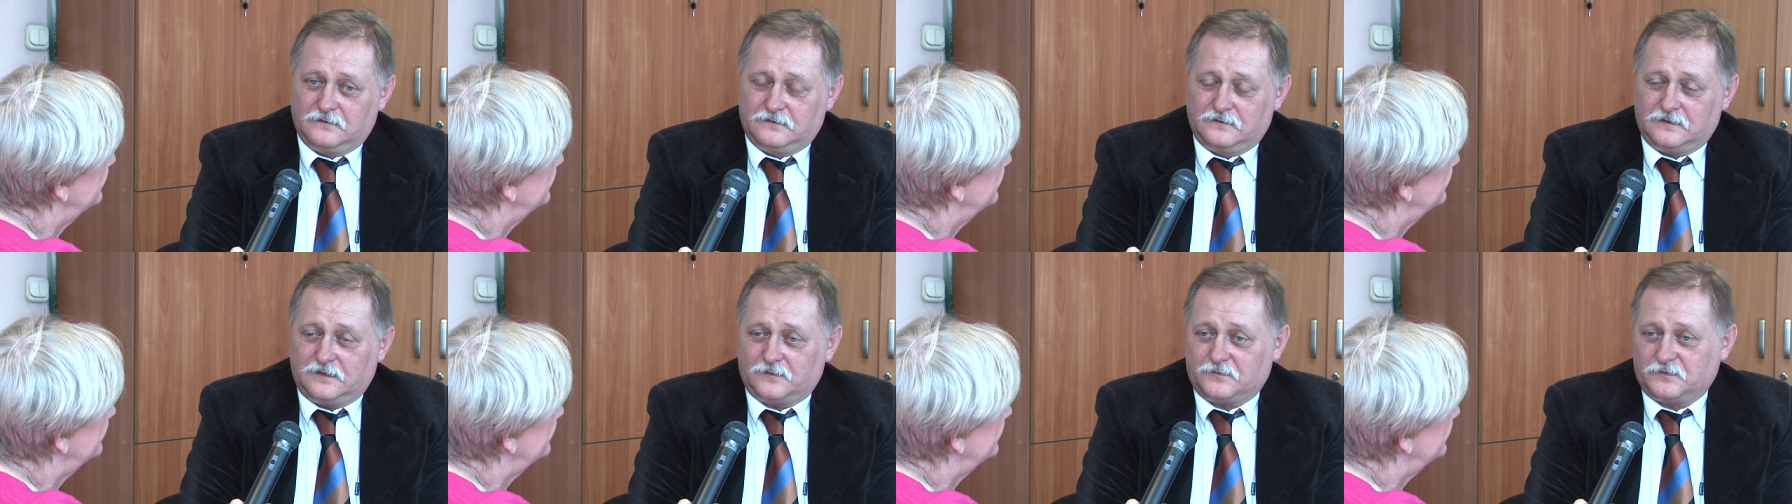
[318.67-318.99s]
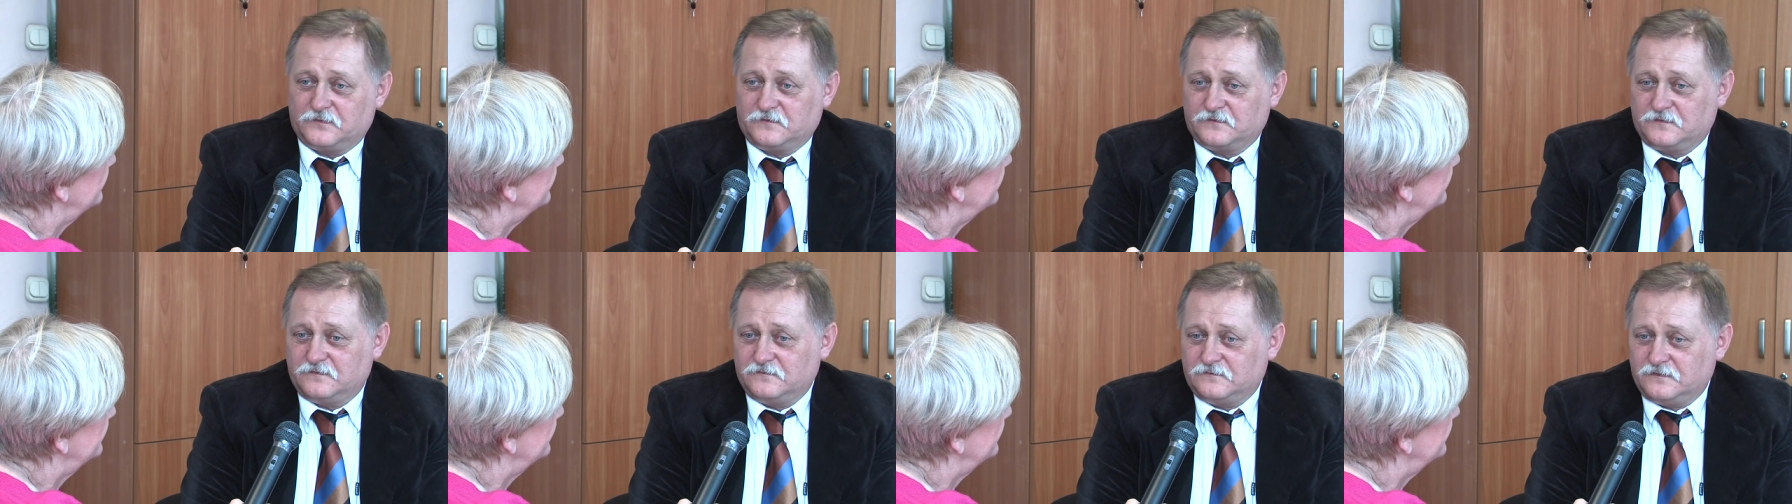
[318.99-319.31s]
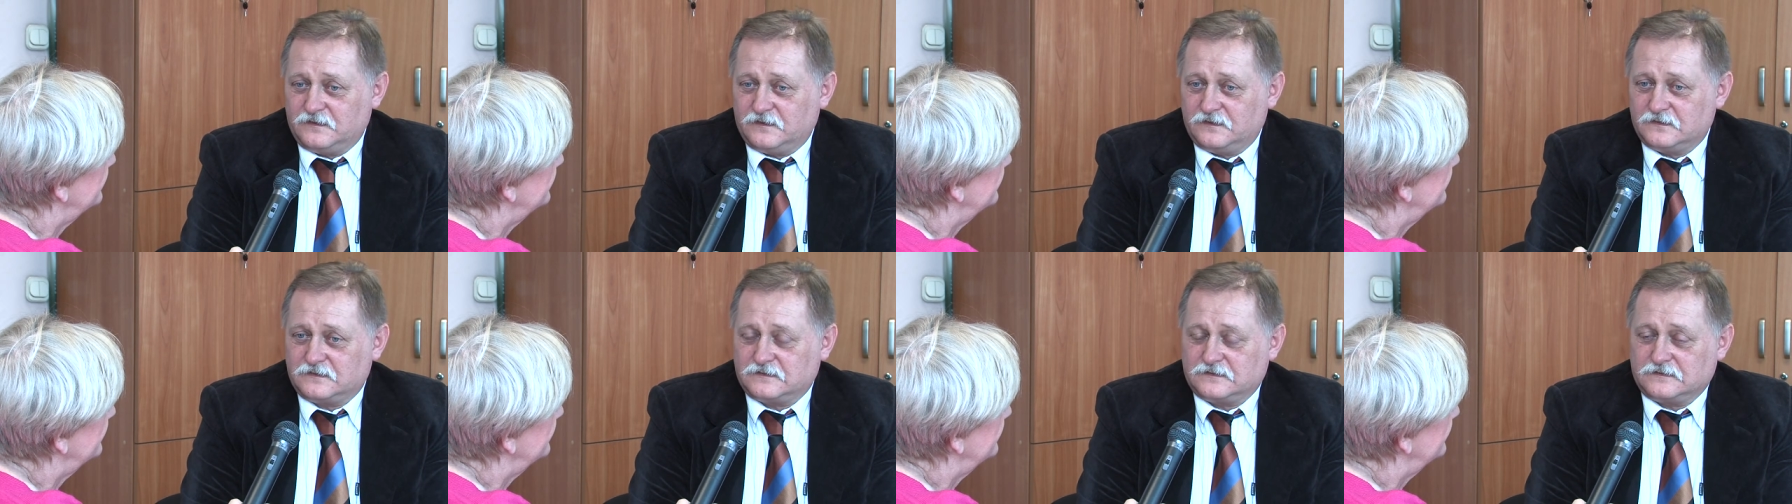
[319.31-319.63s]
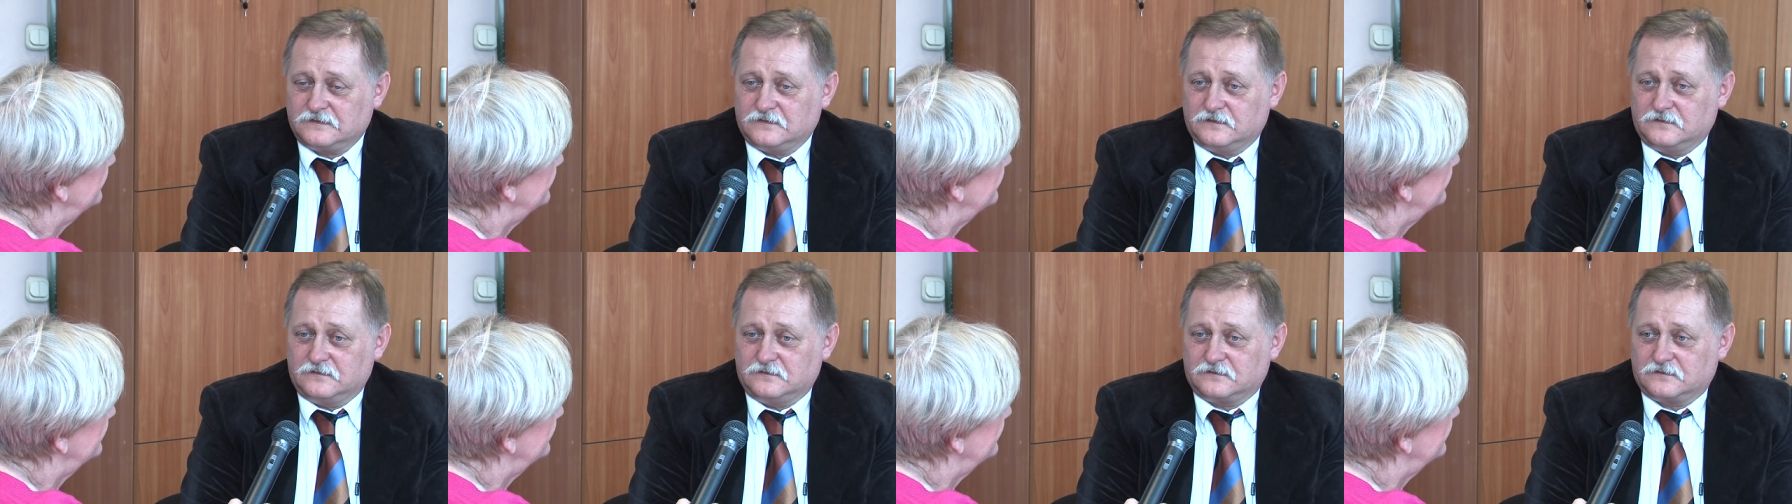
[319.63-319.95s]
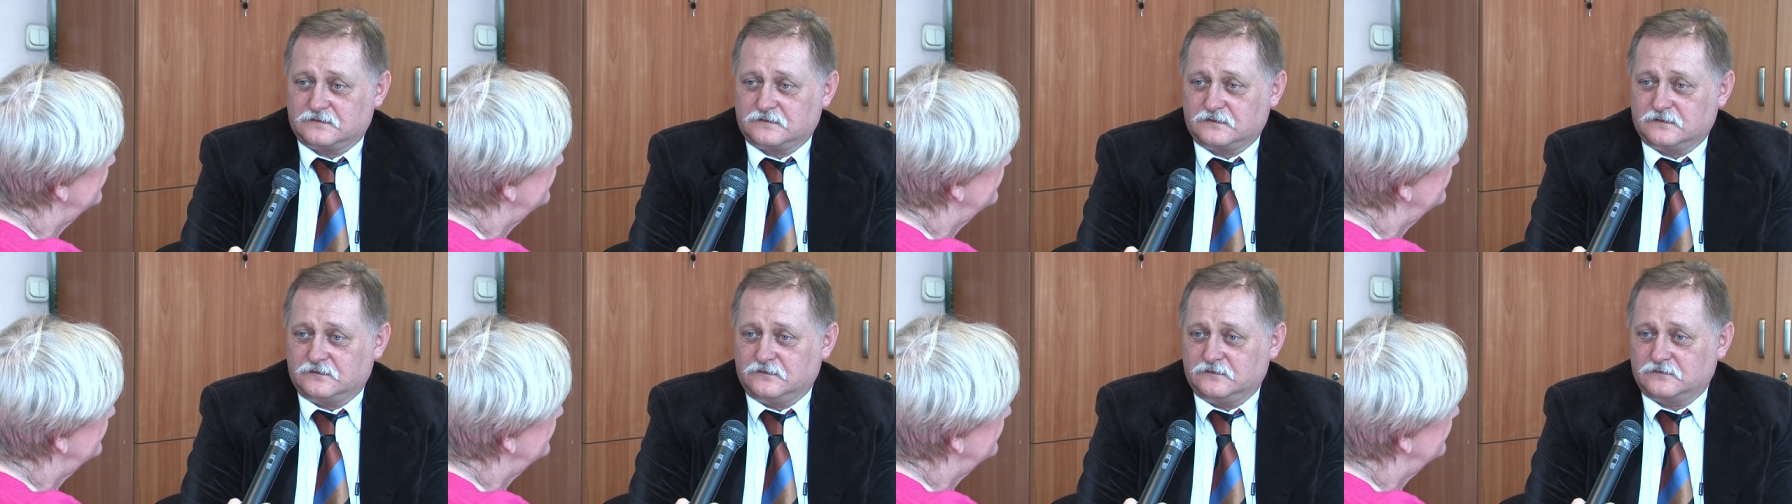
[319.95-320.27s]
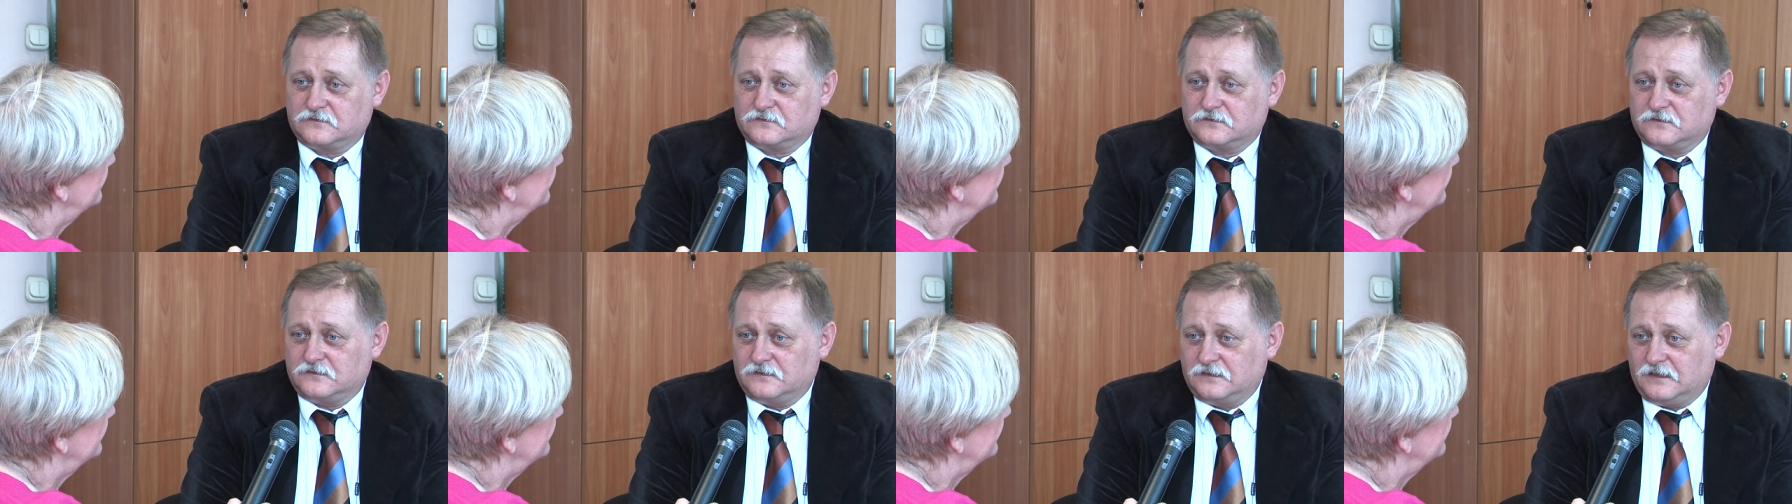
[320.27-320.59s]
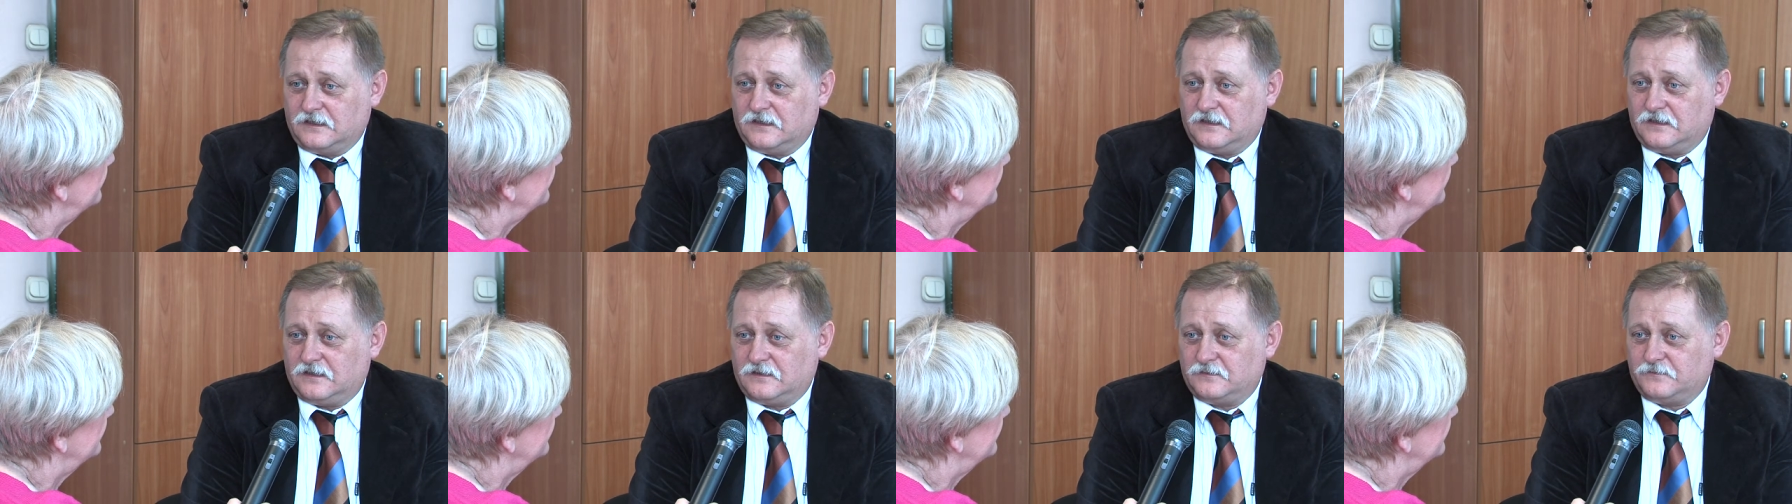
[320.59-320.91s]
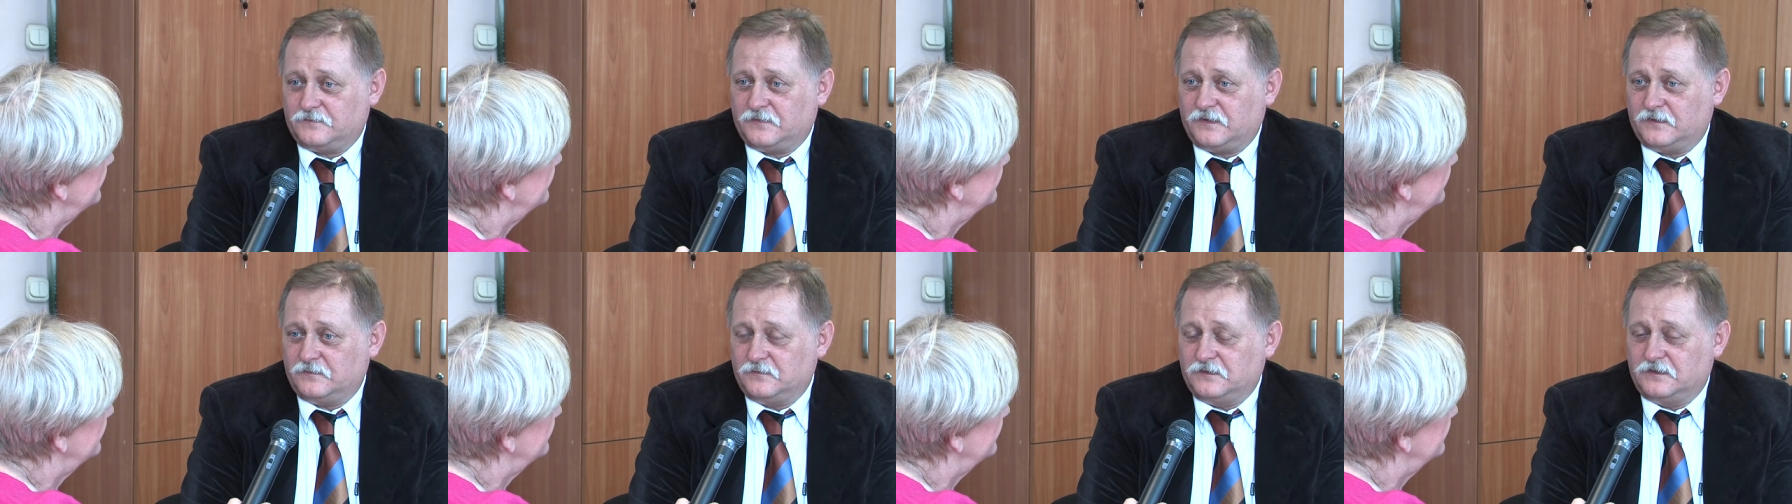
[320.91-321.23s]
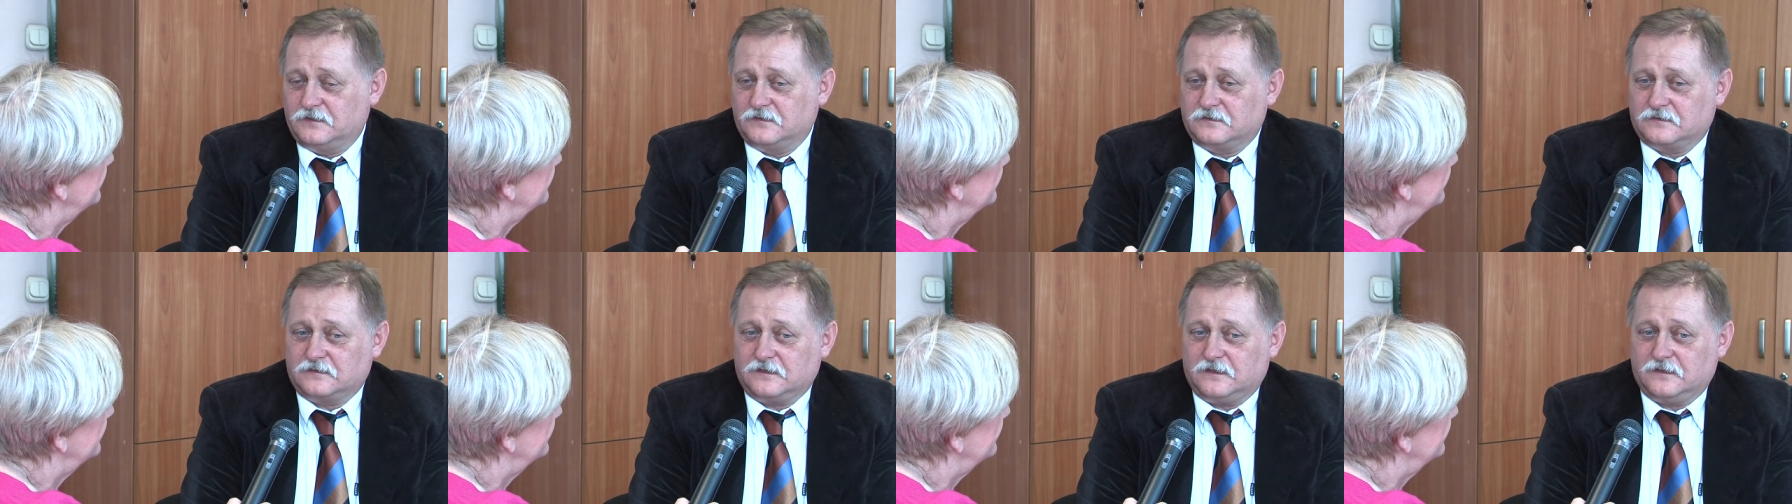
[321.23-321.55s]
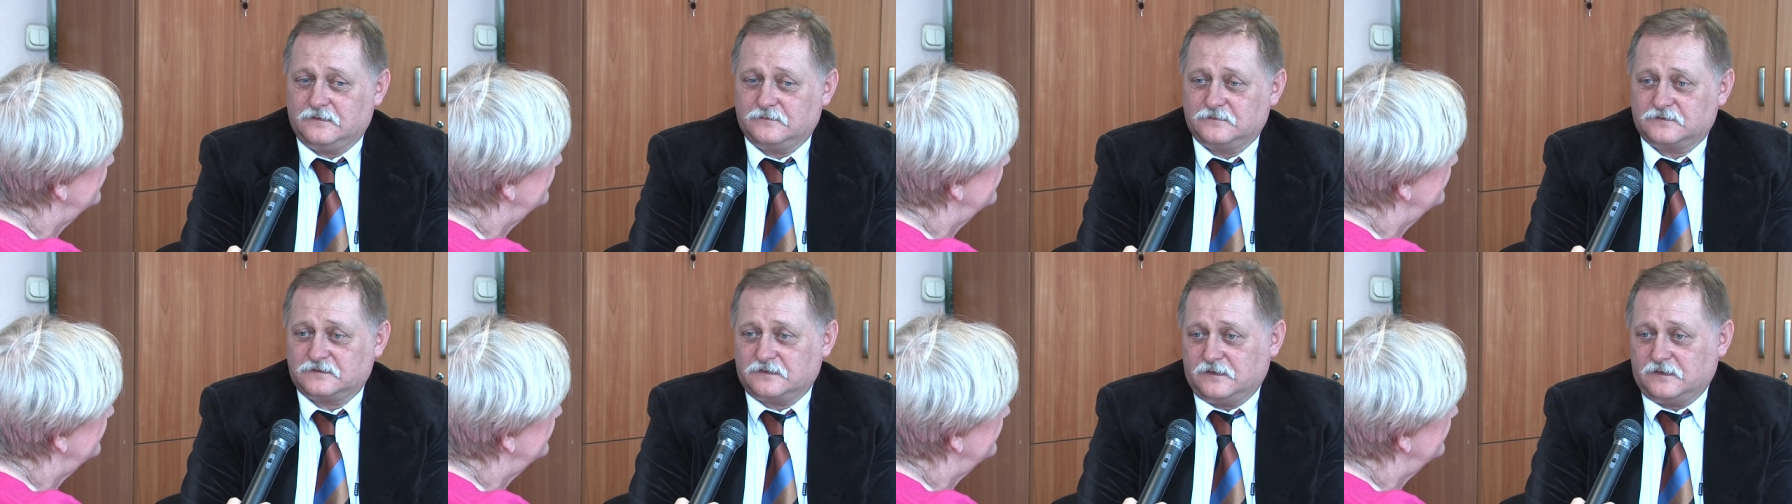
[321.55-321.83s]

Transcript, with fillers: Ja powiem więcej, z tego co ja pamiętam,